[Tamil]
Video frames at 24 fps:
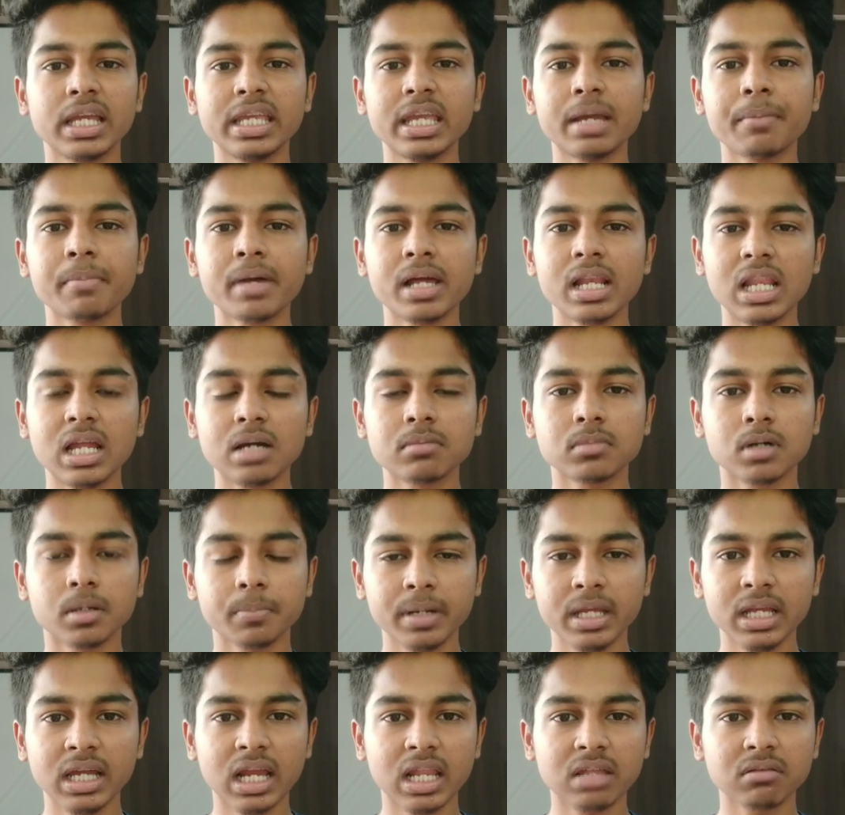எம்எல்எம்
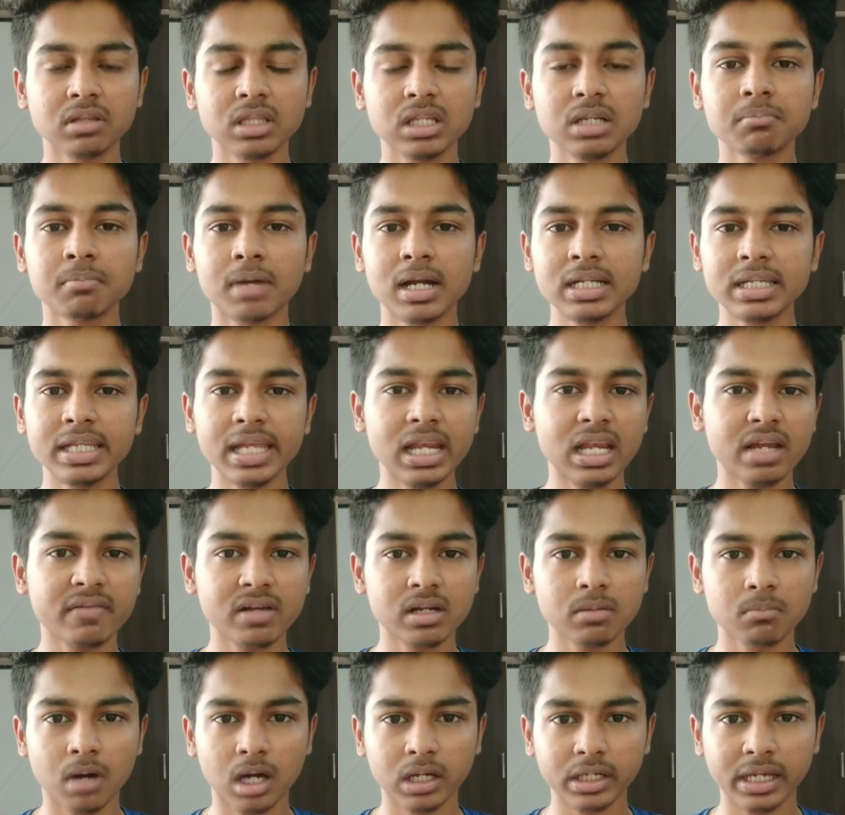அப்படிங்கிறது வந்து மல்டி
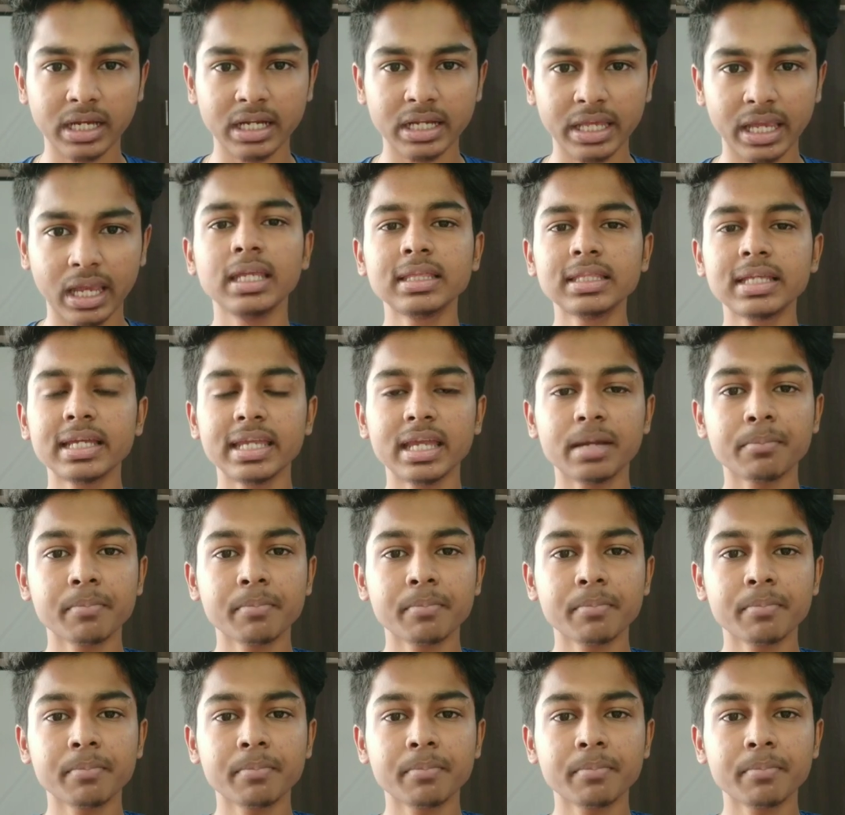லெவல் மார்க்கெட்டிங் இந்த